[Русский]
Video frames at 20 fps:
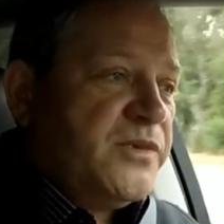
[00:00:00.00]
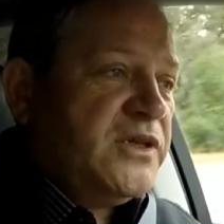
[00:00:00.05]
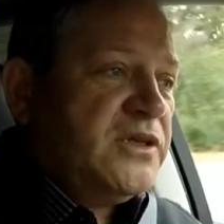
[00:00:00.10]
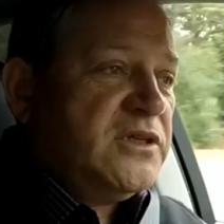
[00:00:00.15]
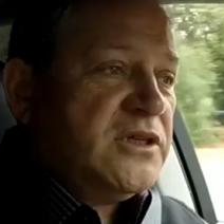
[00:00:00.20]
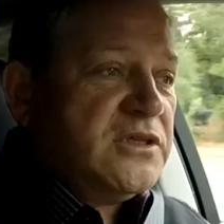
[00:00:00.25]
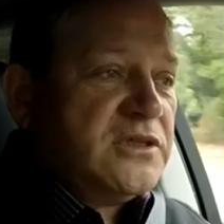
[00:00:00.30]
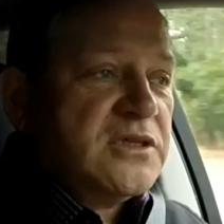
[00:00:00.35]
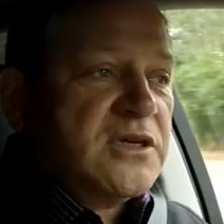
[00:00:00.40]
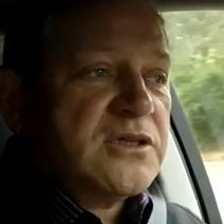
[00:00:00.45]
не
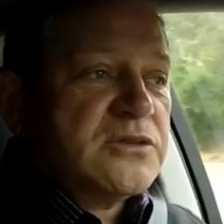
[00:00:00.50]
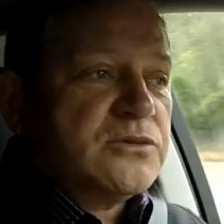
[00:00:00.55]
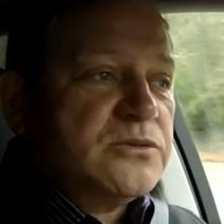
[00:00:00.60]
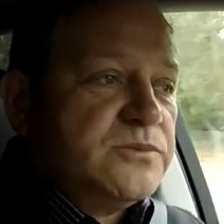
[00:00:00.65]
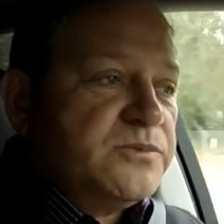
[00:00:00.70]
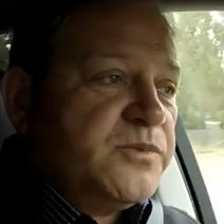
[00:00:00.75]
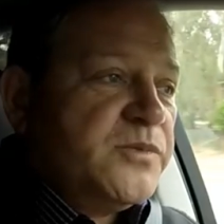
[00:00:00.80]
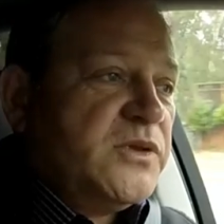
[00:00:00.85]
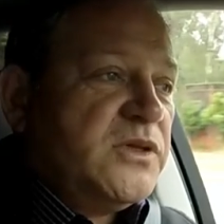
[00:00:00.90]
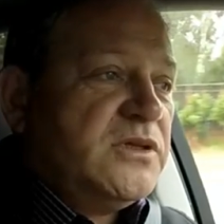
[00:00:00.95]

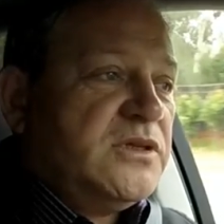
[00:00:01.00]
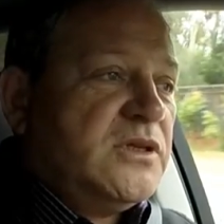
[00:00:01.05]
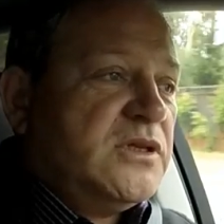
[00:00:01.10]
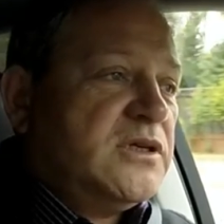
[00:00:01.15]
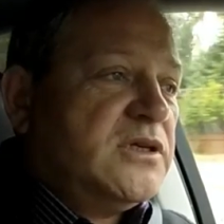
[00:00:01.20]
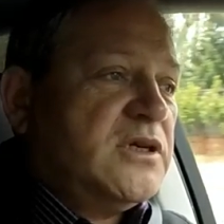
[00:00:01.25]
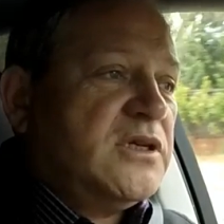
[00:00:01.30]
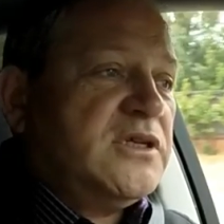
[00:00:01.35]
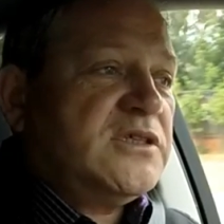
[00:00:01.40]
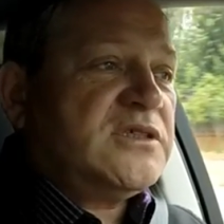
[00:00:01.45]
грин-карту и не
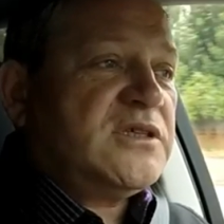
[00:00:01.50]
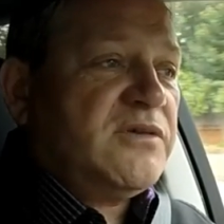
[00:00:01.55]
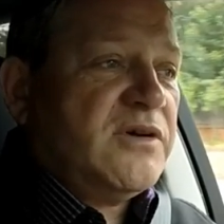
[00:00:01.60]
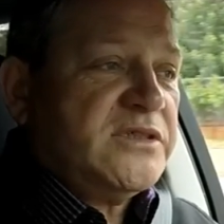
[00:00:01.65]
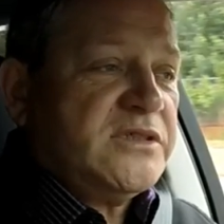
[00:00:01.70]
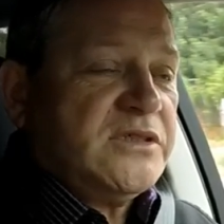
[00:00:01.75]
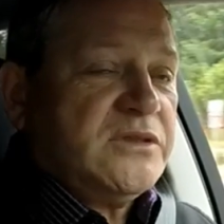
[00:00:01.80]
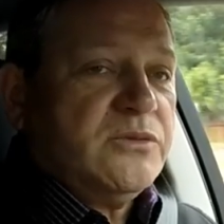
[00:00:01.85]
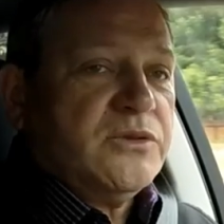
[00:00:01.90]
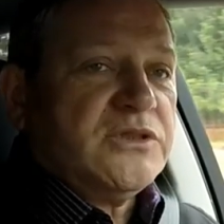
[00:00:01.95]

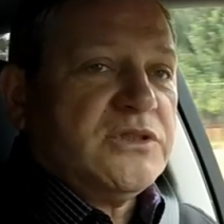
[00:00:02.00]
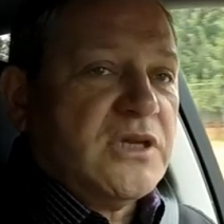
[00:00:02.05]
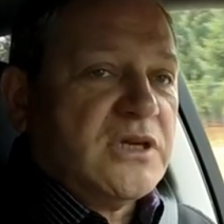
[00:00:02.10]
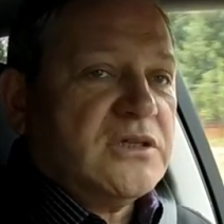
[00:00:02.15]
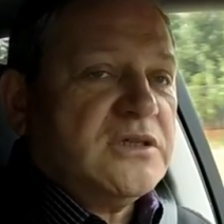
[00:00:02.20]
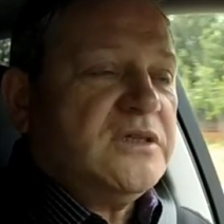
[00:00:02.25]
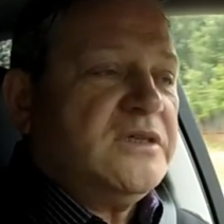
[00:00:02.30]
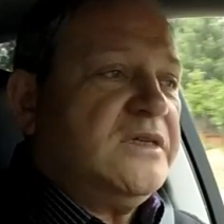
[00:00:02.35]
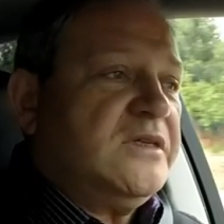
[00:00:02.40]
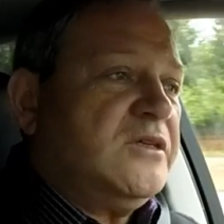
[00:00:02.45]
легализовать их вот так